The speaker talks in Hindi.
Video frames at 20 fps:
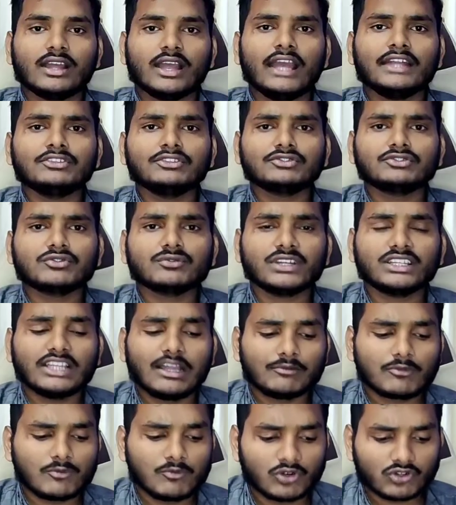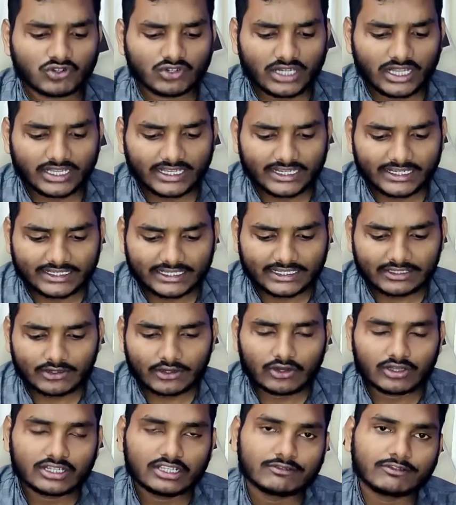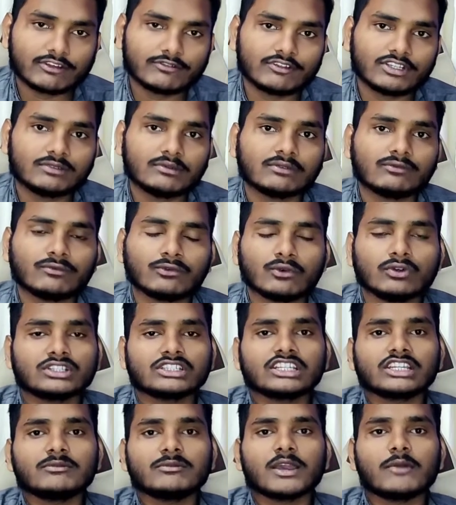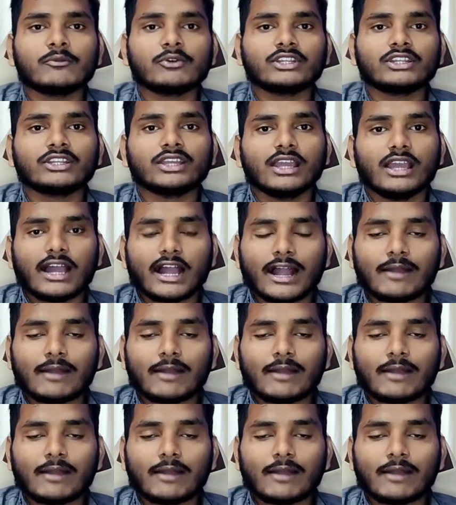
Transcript: एंड दोस्तों वहीं आपको मोटरोला ए टेन और ए फिफ्टी में फोन की मेमोरी